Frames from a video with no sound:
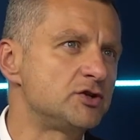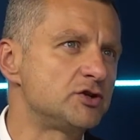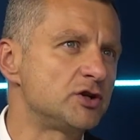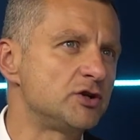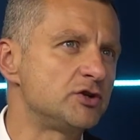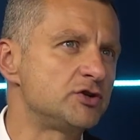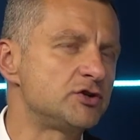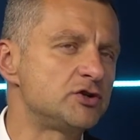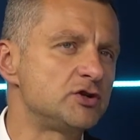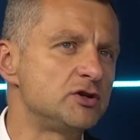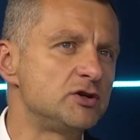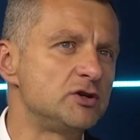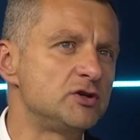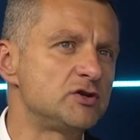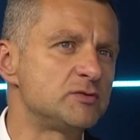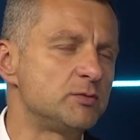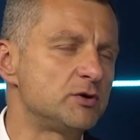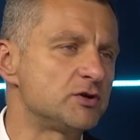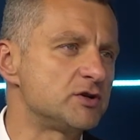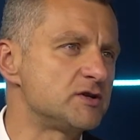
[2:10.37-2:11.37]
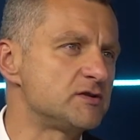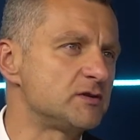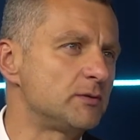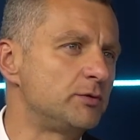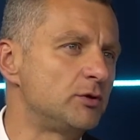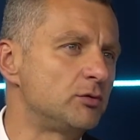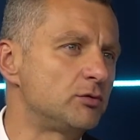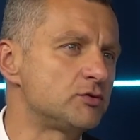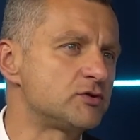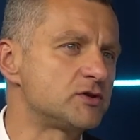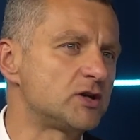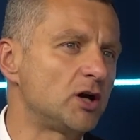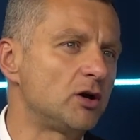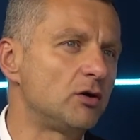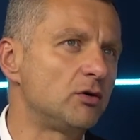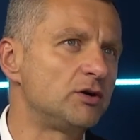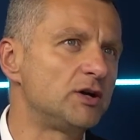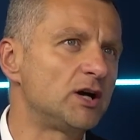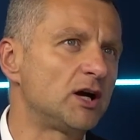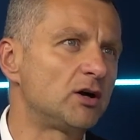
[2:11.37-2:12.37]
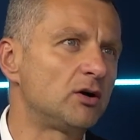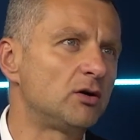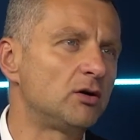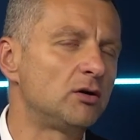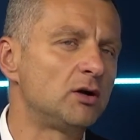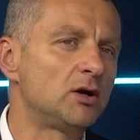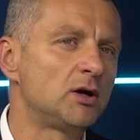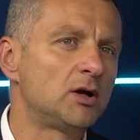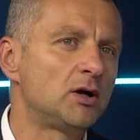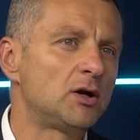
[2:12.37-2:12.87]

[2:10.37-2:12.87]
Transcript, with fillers: części społeczeństwa białoruskiego jako